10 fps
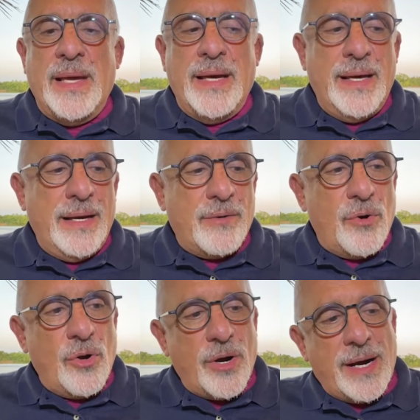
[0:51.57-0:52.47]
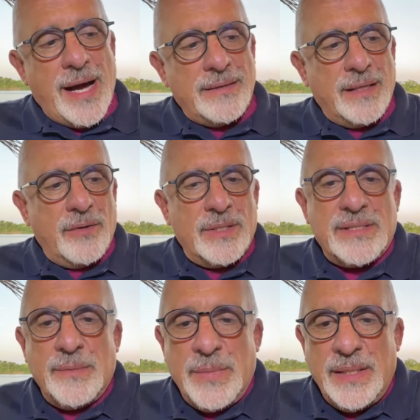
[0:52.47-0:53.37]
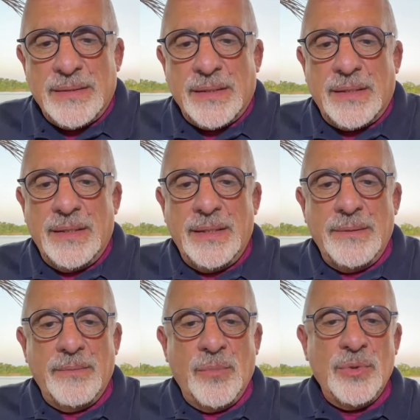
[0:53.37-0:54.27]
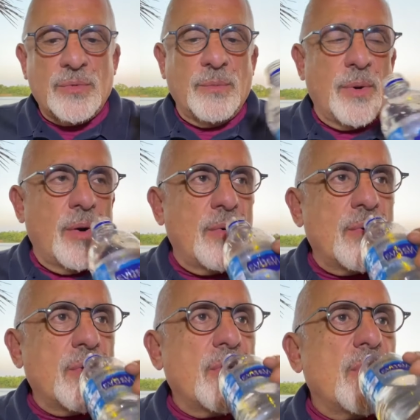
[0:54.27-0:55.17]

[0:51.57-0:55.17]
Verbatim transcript: é, colocado na nossa mesa aqui. Muito bom.